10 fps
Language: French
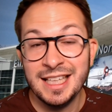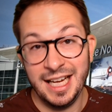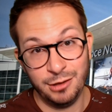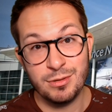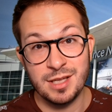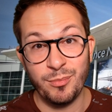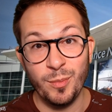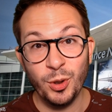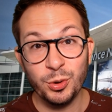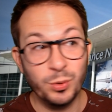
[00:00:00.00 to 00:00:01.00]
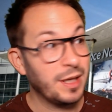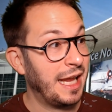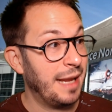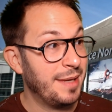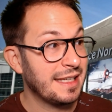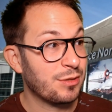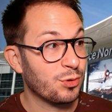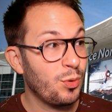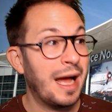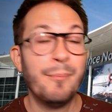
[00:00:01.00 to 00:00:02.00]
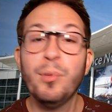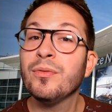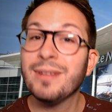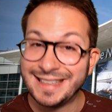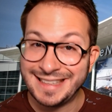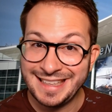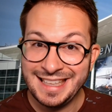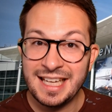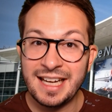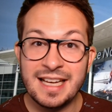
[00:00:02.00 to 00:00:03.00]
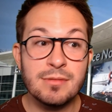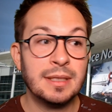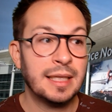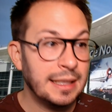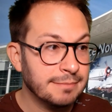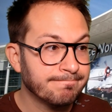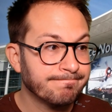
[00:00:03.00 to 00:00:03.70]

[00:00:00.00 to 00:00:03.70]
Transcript: Et tout simplement, donc, eh bien, ils se sont un peu fâchés. Résultat,